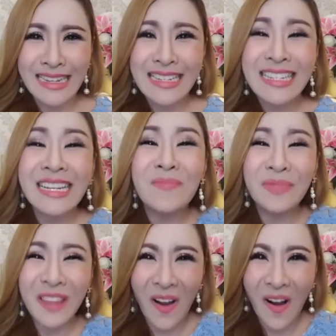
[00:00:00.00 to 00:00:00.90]
เชื่อม
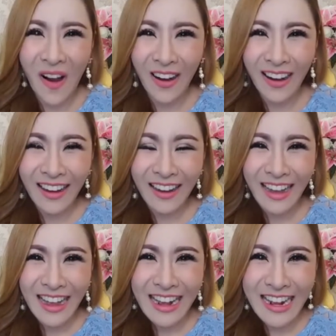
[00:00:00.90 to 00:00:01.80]
ต่อ
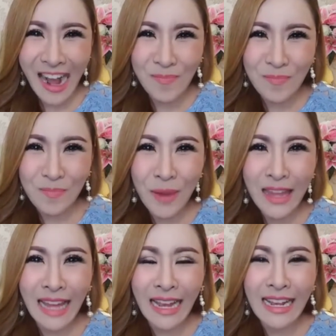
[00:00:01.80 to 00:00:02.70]
กับพ
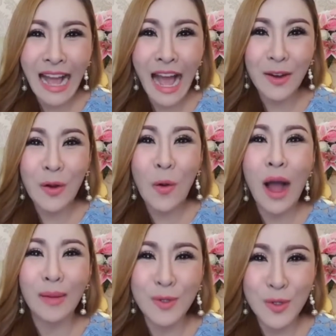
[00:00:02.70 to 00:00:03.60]
ลังงานค
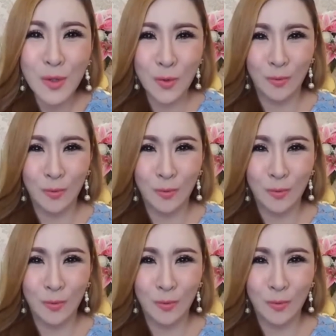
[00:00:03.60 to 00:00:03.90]
วามสุข